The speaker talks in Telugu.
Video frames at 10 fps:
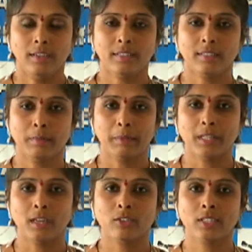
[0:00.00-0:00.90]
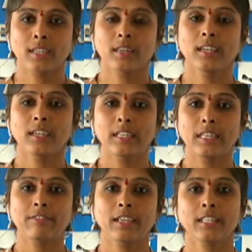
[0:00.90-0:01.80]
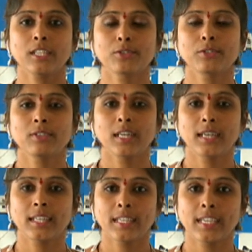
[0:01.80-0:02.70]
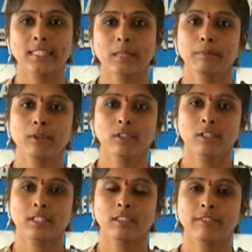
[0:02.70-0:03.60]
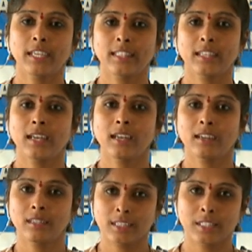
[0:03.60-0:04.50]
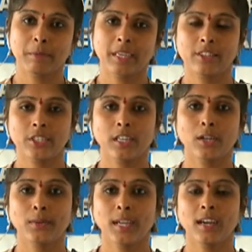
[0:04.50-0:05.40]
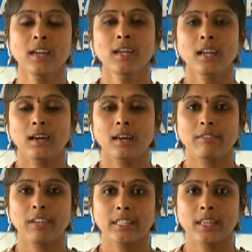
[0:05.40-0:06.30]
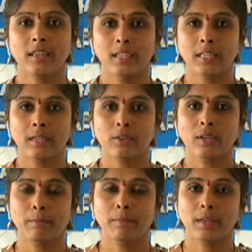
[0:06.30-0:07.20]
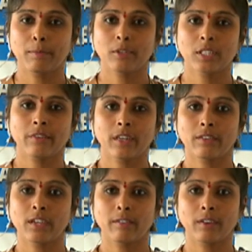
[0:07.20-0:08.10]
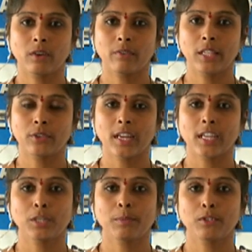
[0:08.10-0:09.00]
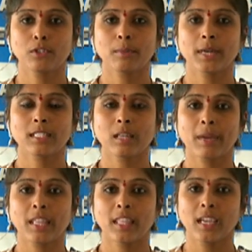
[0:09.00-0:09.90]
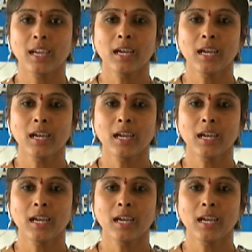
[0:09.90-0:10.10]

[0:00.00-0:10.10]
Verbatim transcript: ఎస్ మమతా ఒకసారి కనుక ఢిల్లీ ఫలితాలు చూసుకున్నట్లయితే ఎగ్జిట్ పోల్స్ ఫలితాల నిజమయ్యే దిశగా కూడా ఫలితాల ఈ ఒక రిపోర్ట్స్ అవన్నీ వెళ్తున్నాయని చెప్పవచ్చు సో ప్రస్తుతం అయితే